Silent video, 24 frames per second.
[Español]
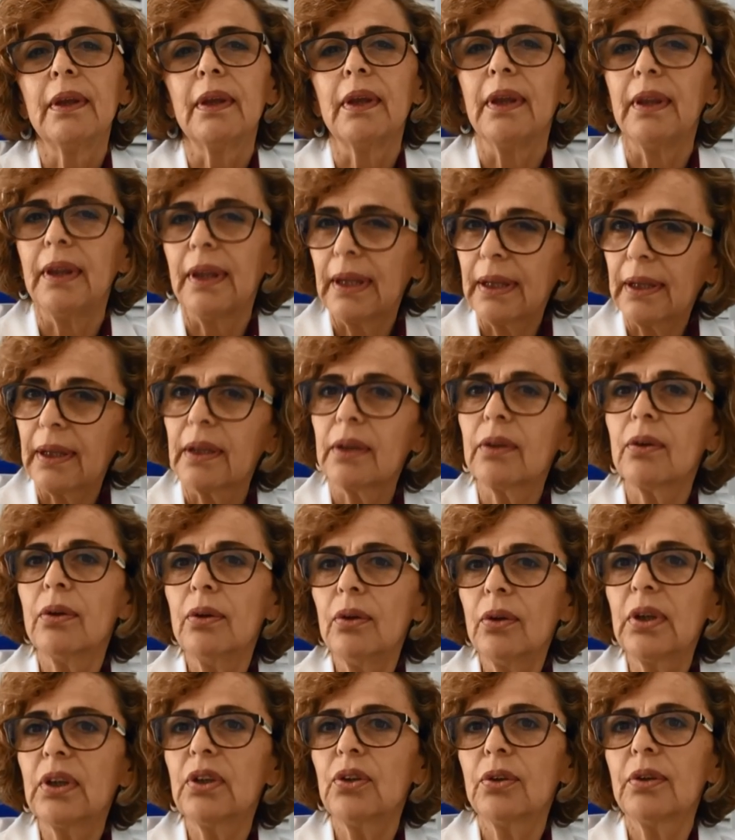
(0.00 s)
y dije, esto
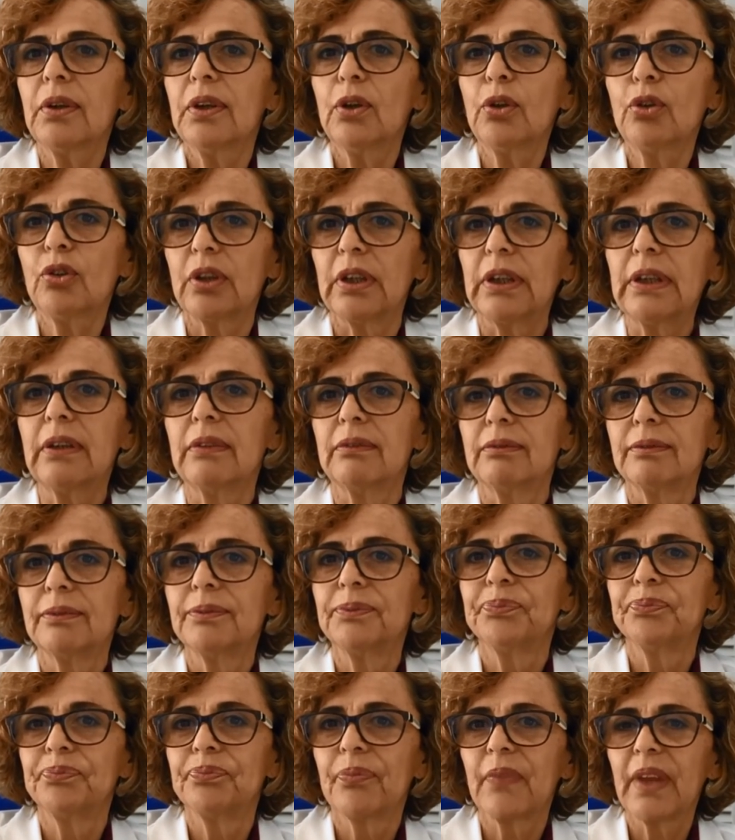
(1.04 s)
es lo que yo quiero ser,
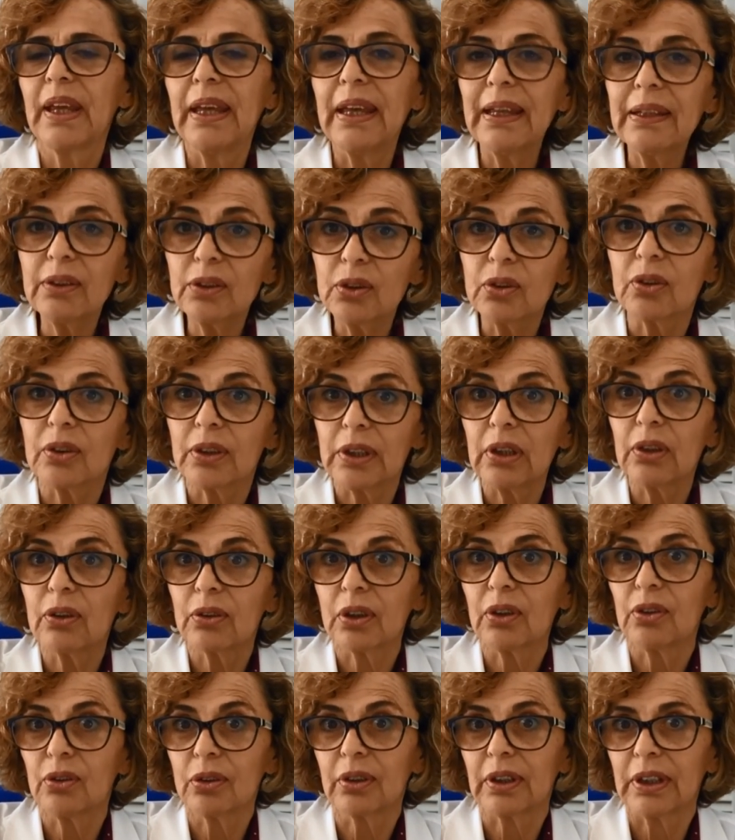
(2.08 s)
esto es lo
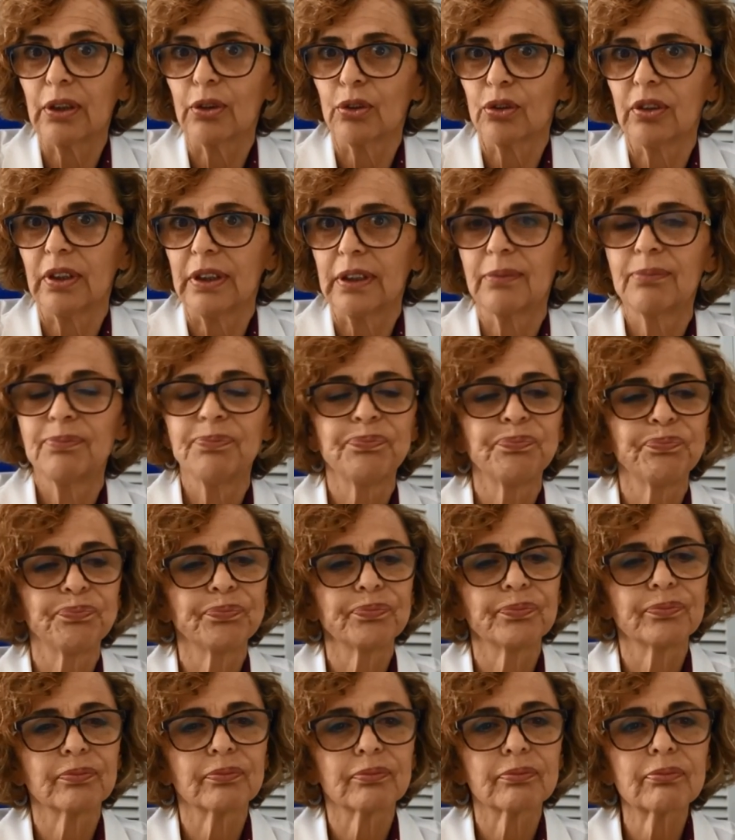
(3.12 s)
que yo quiero ser.
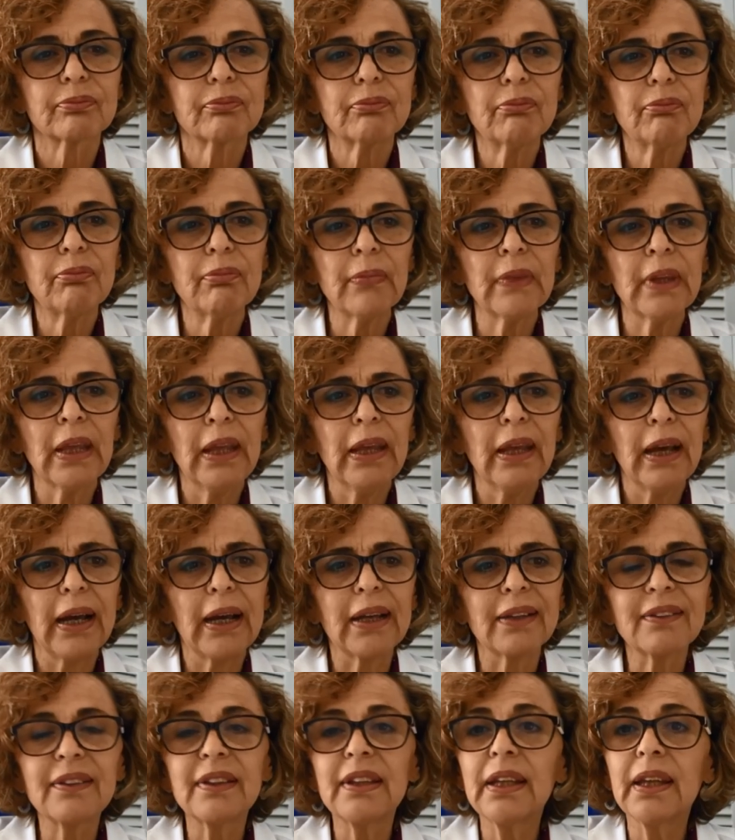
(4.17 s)

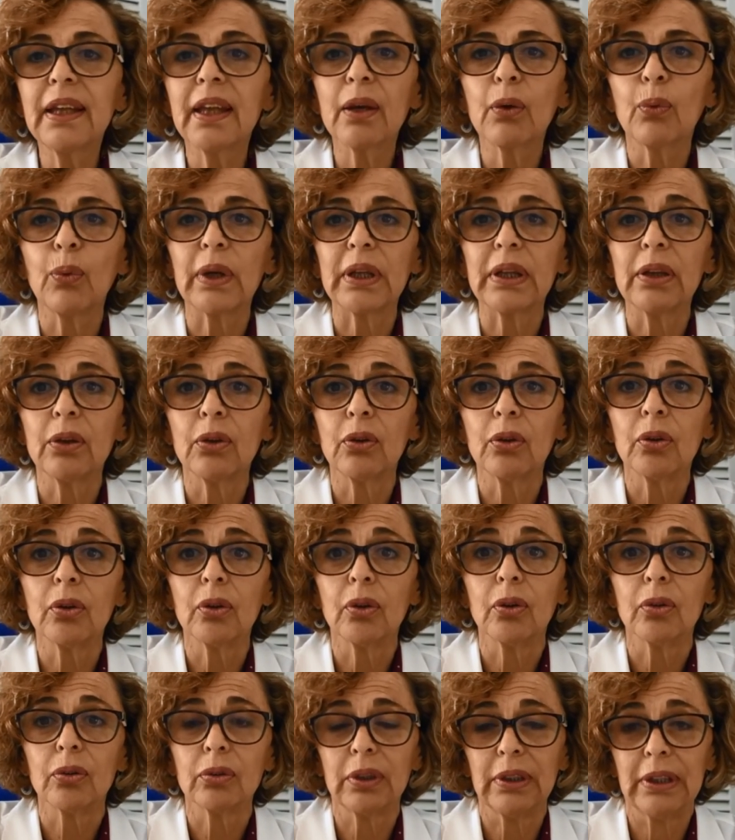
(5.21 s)
Así que
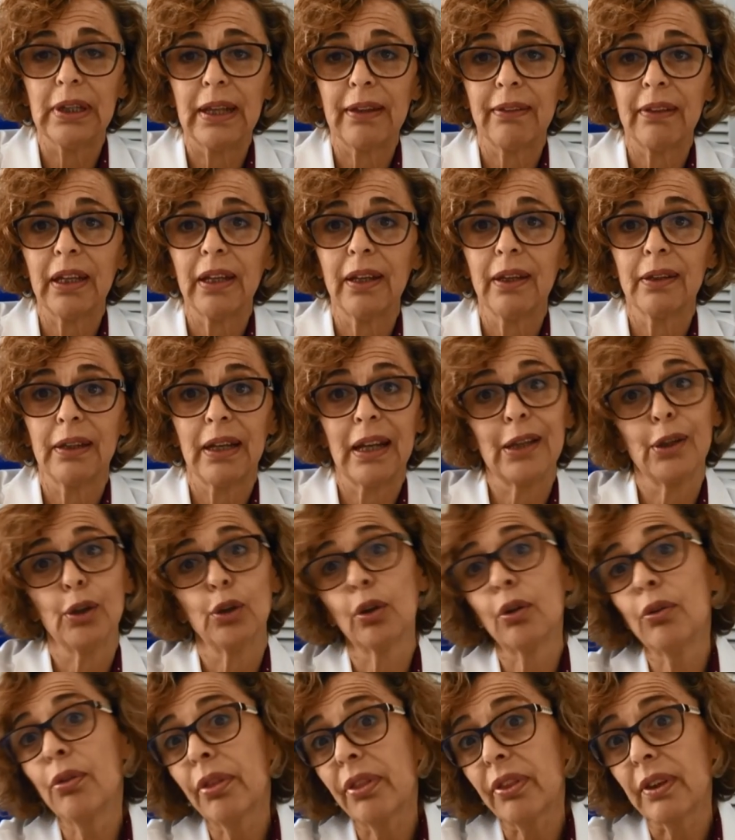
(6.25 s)
cuando la,
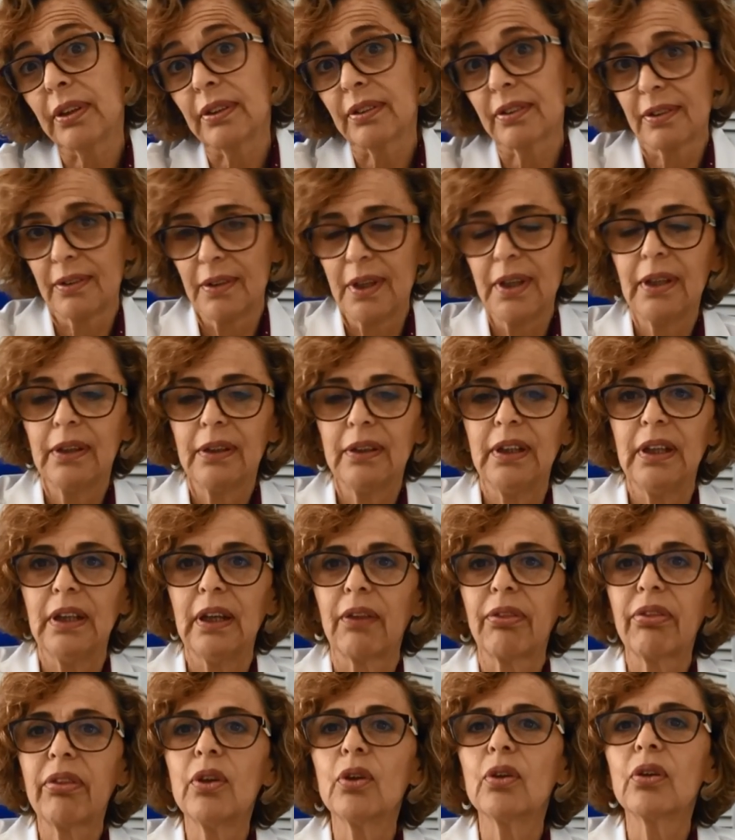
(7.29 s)
entonces
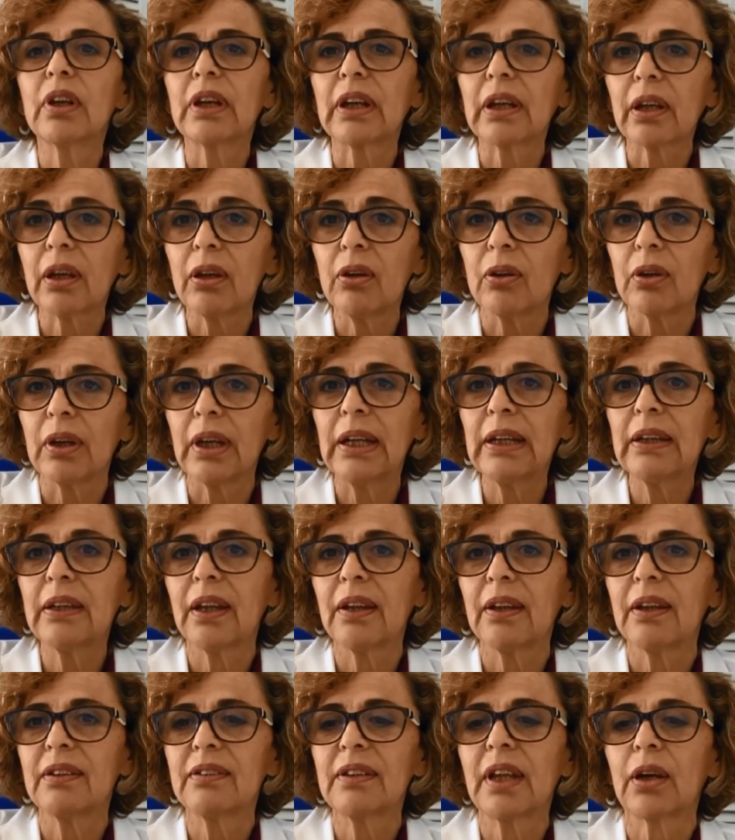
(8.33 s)
Dirección Regional
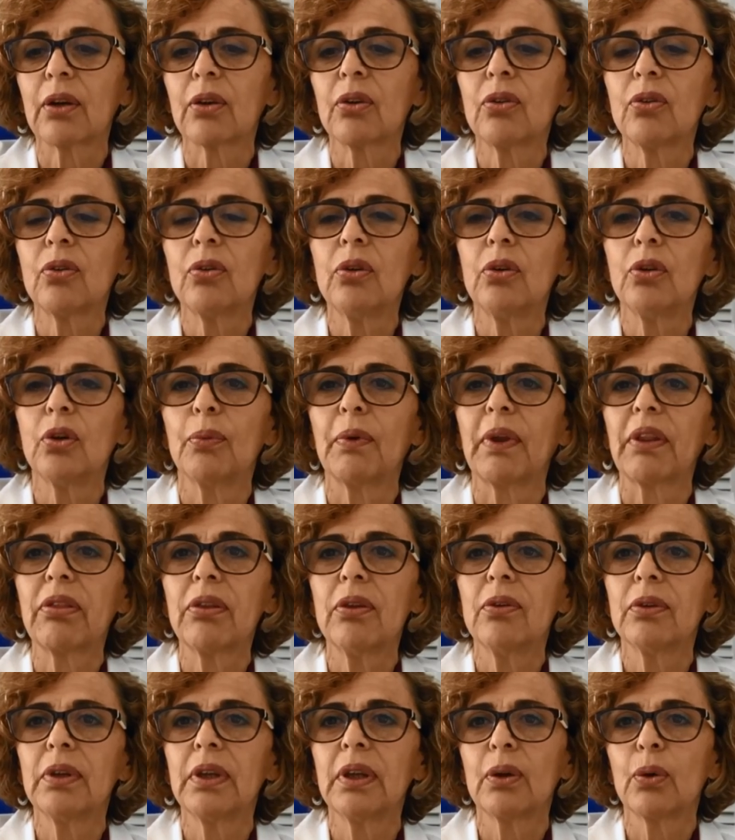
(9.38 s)
de Desarrollo, e
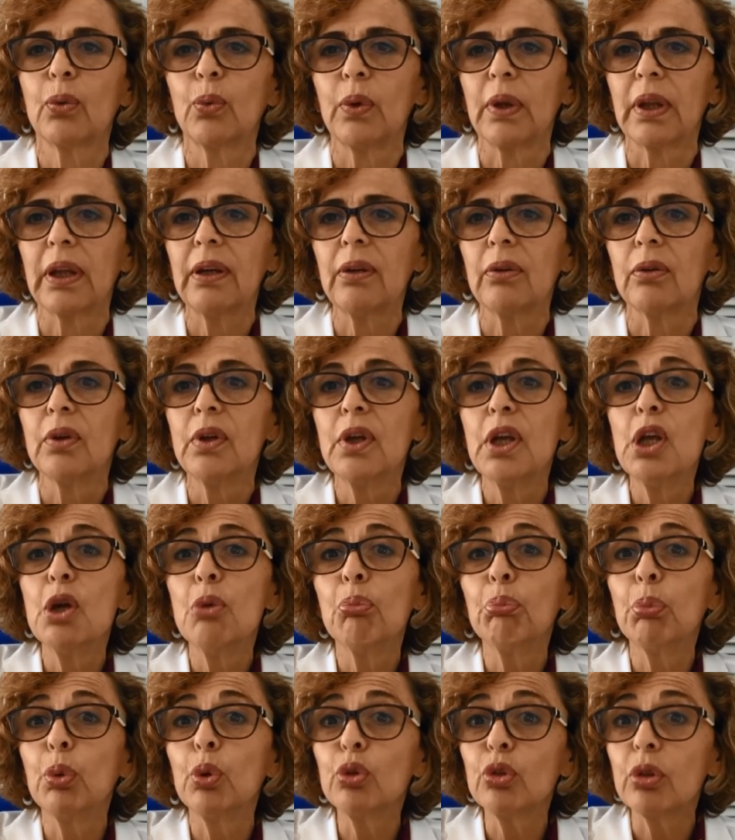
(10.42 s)
Innovación en Cuidado
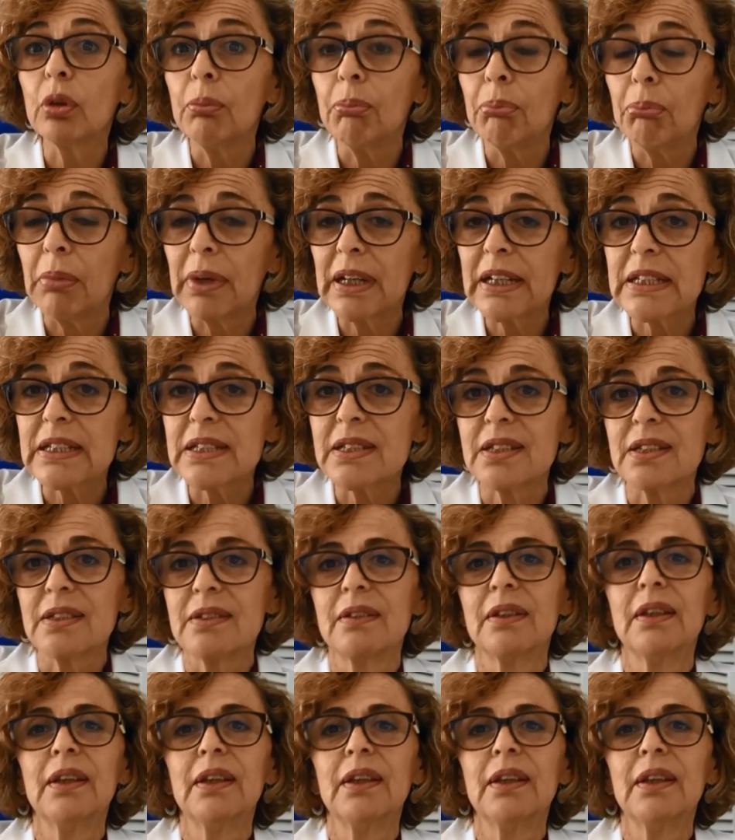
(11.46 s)
puso en marcha